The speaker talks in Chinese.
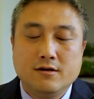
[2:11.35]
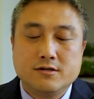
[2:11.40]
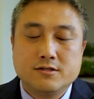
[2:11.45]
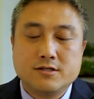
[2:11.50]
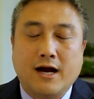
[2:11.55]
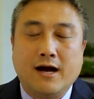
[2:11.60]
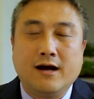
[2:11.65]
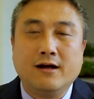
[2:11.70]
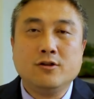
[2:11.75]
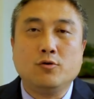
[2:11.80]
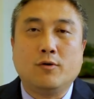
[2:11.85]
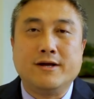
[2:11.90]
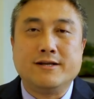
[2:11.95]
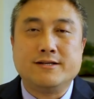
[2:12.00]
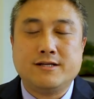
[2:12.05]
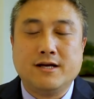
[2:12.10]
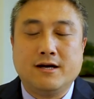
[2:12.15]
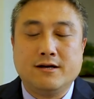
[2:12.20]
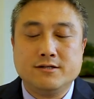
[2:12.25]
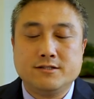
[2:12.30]
长短
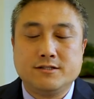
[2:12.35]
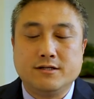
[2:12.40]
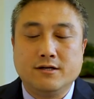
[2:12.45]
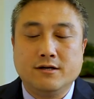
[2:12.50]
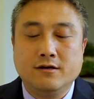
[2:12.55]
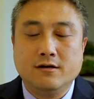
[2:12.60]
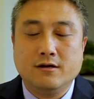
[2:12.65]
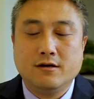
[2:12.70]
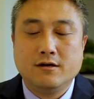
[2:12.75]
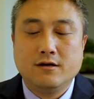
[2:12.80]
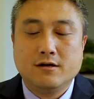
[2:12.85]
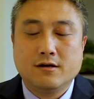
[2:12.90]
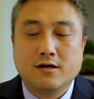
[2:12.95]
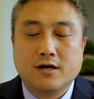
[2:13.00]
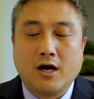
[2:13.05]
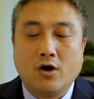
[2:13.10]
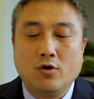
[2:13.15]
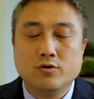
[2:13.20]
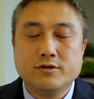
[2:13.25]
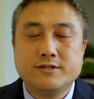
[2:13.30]
相形，
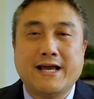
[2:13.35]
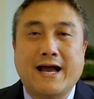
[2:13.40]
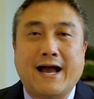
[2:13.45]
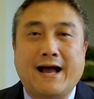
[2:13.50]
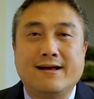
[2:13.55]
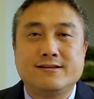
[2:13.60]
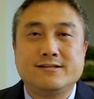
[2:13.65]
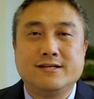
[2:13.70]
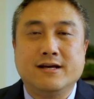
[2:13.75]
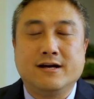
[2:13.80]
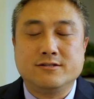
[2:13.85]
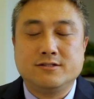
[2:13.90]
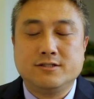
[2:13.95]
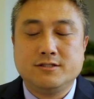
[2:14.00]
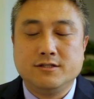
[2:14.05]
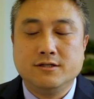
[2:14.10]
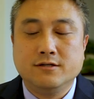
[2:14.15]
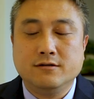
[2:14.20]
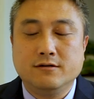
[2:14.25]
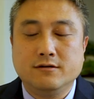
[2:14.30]
高下相
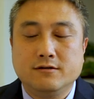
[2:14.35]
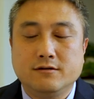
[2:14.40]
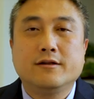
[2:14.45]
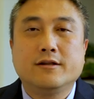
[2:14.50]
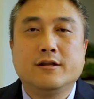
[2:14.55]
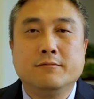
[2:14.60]
倾。